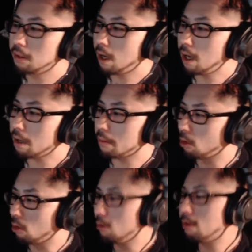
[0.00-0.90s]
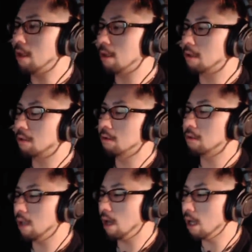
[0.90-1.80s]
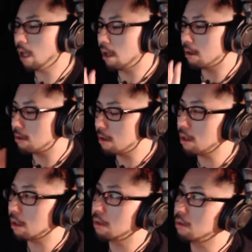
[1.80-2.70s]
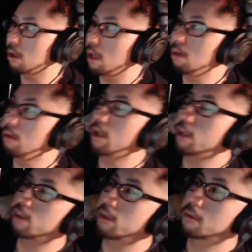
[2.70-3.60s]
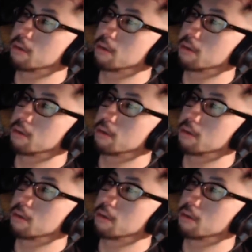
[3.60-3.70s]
ハゲも個性だって言ってハゲが好きな人がいるらしい。